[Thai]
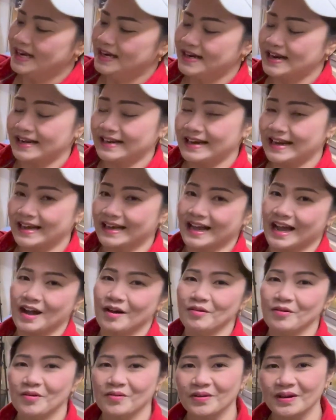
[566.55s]
เด็กๆเเข้า
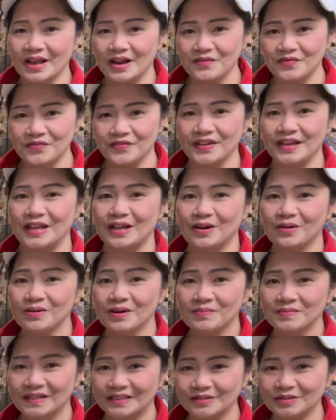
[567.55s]
โรงเรียนฟรีร่
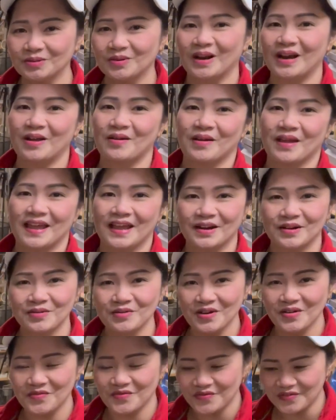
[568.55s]
วมทั้งตัวเราเอง
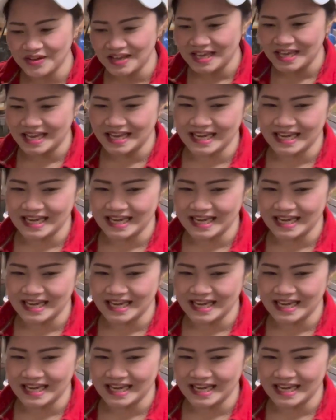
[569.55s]
ด้วยฟรี